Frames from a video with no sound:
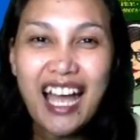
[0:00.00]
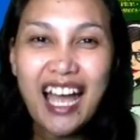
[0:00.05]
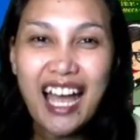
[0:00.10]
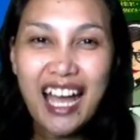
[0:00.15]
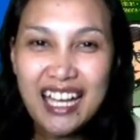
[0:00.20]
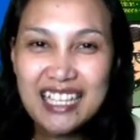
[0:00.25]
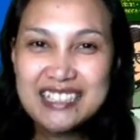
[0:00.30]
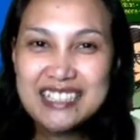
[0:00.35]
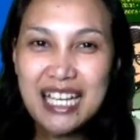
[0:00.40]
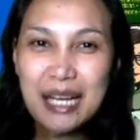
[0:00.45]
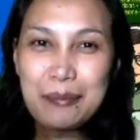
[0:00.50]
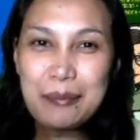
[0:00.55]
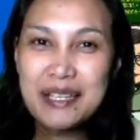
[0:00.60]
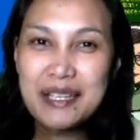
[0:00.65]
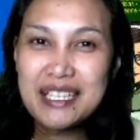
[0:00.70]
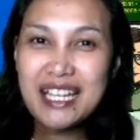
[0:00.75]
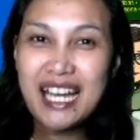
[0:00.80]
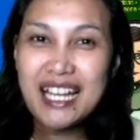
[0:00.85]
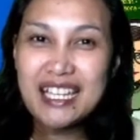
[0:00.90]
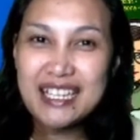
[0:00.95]
Ang
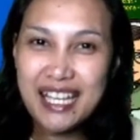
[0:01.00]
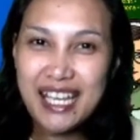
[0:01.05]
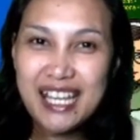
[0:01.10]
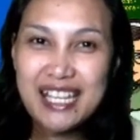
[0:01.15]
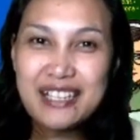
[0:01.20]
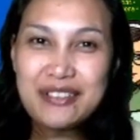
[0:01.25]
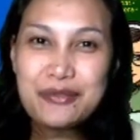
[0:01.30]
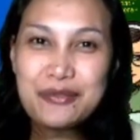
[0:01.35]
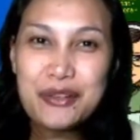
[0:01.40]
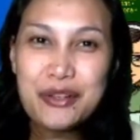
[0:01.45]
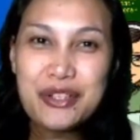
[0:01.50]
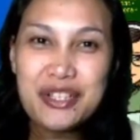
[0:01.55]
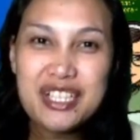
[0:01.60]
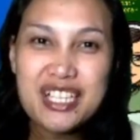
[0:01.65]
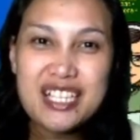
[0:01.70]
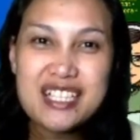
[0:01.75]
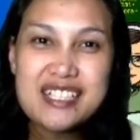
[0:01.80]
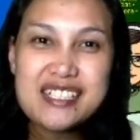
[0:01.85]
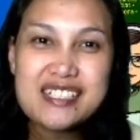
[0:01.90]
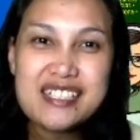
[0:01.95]
topic natin for
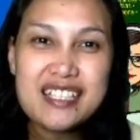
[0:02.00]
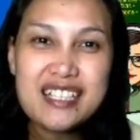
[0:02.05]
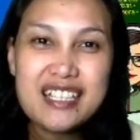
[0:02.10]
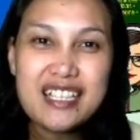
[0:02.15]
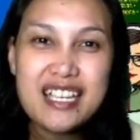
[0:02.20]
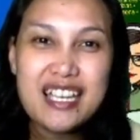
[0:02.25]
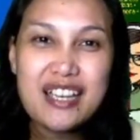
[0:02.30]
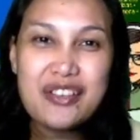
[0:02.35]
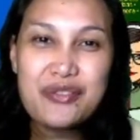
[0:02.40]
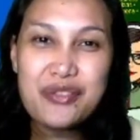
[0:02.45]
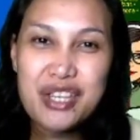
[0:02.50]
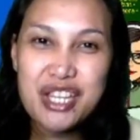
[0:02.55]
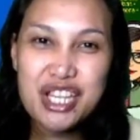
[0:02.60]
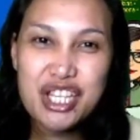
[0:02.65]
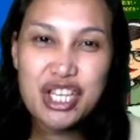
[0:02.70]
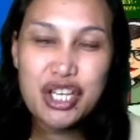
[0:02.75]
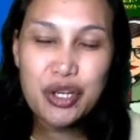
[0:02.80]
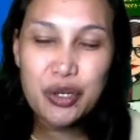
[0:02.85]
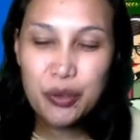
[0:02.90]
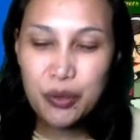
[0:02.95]
this uh,
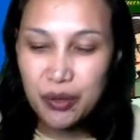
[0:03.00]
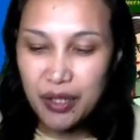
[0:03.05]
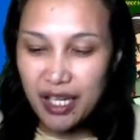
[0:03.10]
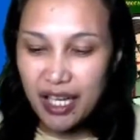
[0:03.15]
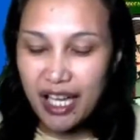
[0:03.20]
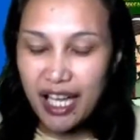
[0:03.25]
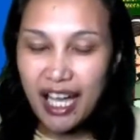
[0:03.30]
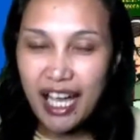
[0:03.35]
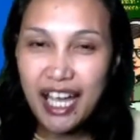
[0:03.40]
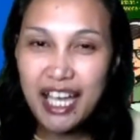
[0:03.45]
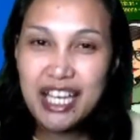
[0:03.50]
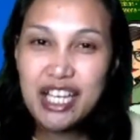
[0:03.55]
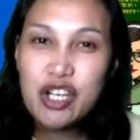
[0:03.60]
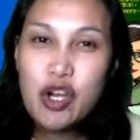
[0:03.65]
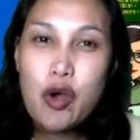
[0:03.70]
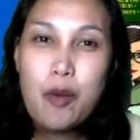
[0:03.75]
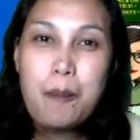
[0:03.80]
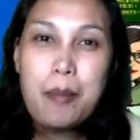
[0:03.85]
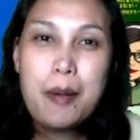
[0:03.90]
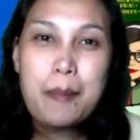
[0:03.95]
video ay
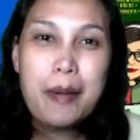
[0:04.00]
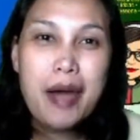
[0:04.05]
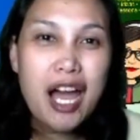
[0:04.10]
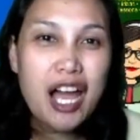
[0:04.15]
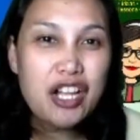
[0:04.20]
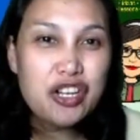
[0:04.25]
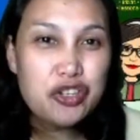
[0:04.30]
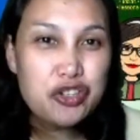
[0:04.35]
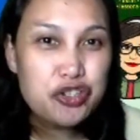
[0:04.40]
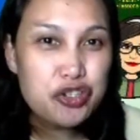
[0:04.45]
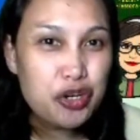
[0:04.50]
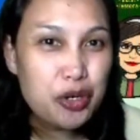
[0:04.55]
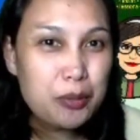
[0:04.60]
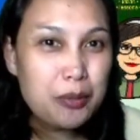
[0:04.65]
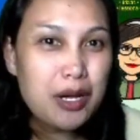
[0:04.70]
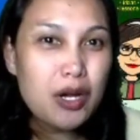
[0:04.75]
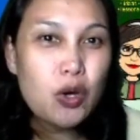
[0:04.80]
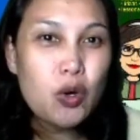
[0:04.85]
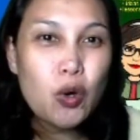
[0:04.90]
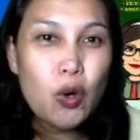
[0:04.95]
kung paano nyo
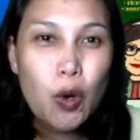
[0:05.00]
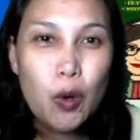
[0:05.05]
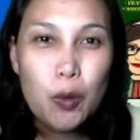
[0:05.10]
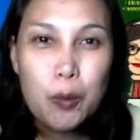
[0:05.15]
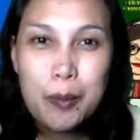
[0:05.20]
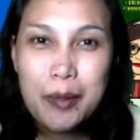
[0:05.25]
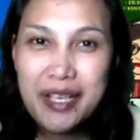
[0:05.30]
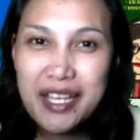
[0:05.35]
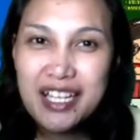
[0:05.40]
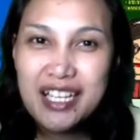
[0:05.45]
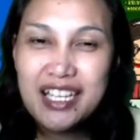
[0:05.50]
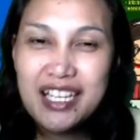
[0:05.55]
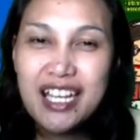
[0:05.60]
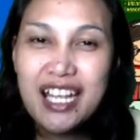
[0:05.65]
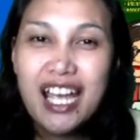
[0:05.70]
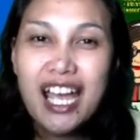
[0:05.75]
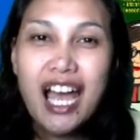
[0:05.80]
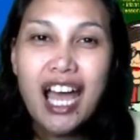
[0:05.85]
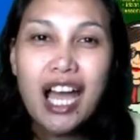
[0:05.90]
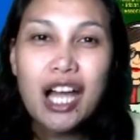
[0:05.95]
ma-open
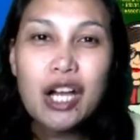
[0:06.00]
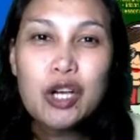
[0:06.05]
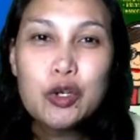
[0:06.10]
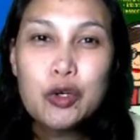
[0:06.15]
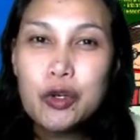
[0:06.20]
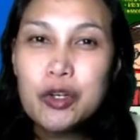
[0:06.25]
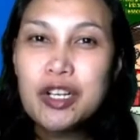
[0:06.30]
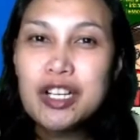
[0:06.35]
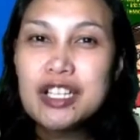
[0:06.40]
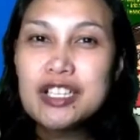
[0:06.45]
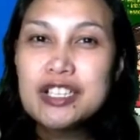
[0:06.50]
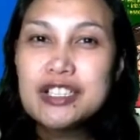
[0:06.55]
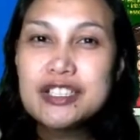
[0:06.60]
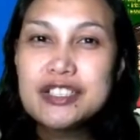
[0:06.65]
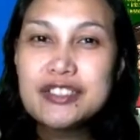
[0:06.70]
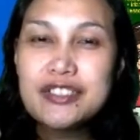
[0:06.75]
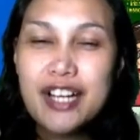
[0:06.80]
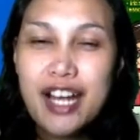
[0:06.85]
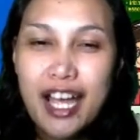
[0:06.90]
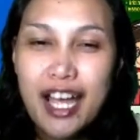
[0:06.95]
ang Google
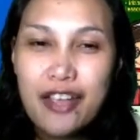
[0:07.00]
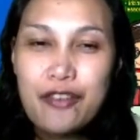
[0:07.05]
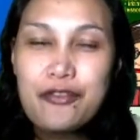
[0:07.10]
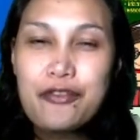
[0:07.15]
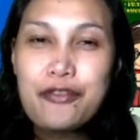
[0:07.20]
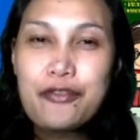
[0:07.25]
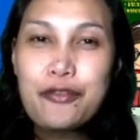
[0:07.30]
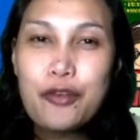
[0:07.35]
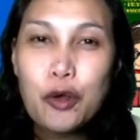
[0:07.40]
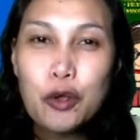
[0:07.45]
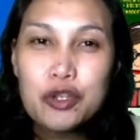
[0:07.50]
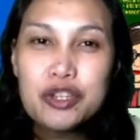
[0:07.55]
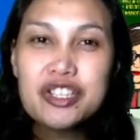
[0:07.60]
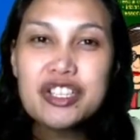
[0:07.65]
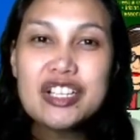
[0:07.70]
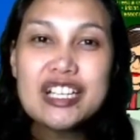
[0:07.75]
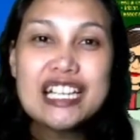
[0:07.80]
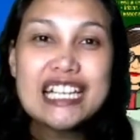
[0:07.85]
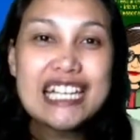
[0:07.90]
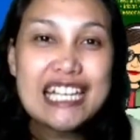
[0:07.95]
Drive
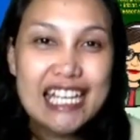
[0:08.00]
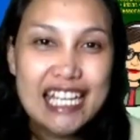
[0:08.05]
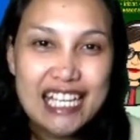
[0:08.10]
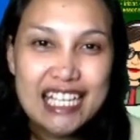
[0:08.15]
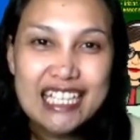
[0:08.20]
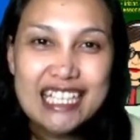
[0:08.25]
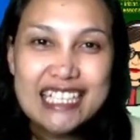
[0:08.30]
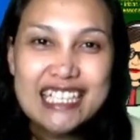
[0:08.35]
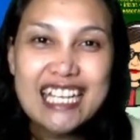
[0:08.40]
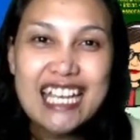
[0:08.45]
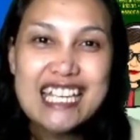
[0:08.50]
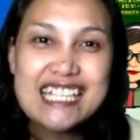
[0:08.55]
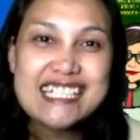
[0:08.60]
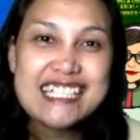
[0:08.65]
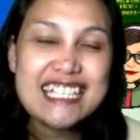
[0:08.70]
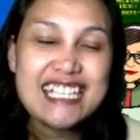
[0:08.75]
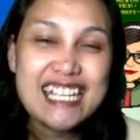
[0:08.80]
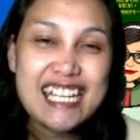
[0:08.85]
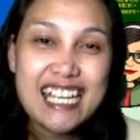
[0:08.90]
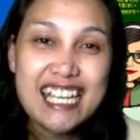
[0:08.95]
folder link na
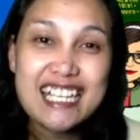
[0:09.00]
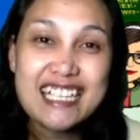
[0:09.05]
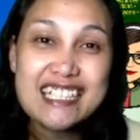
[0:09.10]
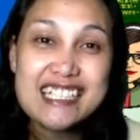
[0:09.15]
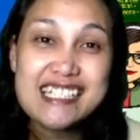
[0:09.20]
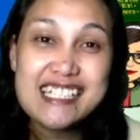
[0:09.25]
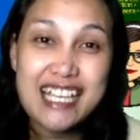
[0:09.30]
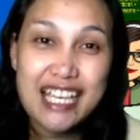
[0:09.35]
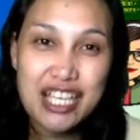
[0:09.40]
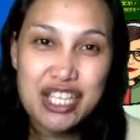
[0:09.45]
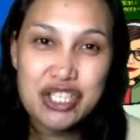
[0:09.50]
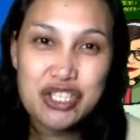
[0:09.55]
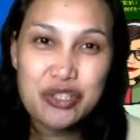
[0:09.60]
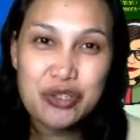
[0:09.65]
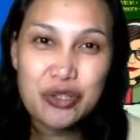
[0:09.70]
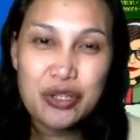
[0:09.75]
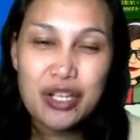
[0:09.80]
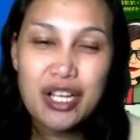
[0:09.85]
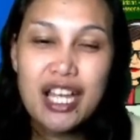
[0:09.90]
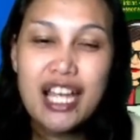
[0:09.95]
isinend sa
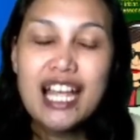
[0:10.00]
inyo.